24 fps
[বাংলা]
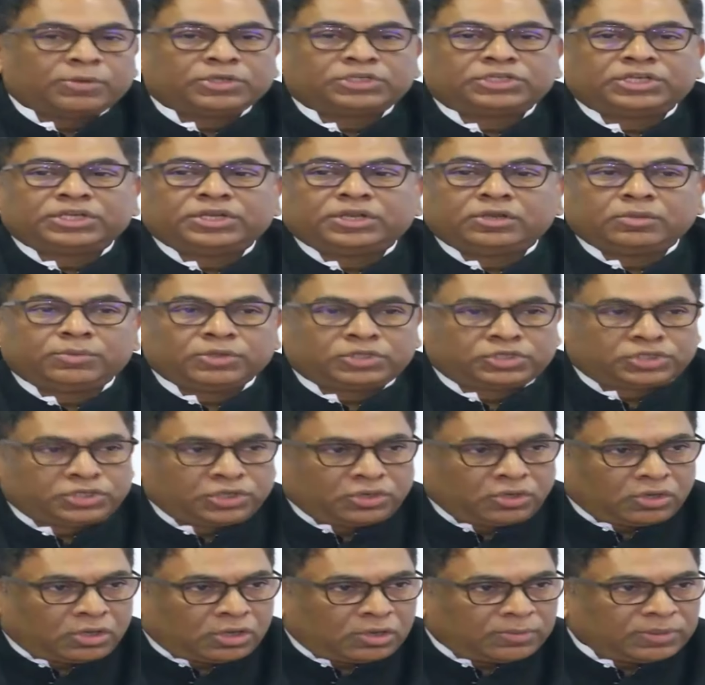গ্যাসের চাহিদা
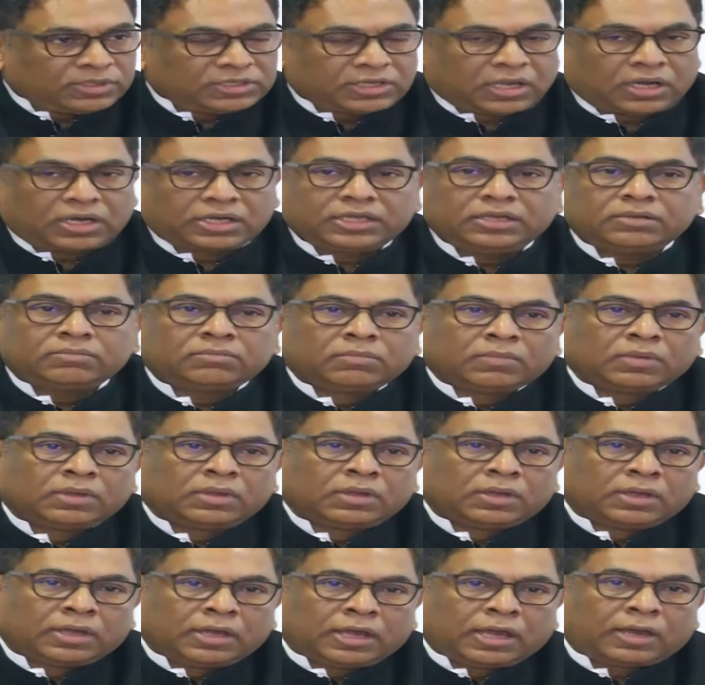মেটাতে
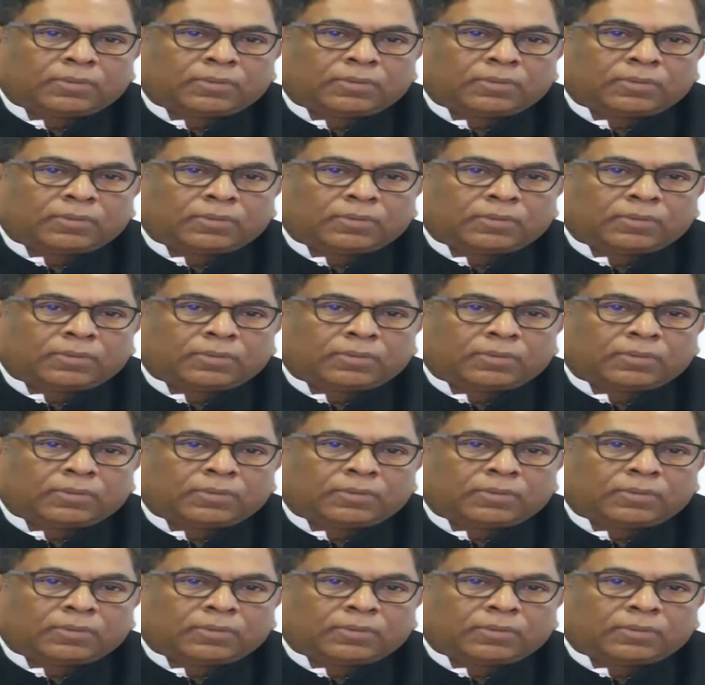সরকার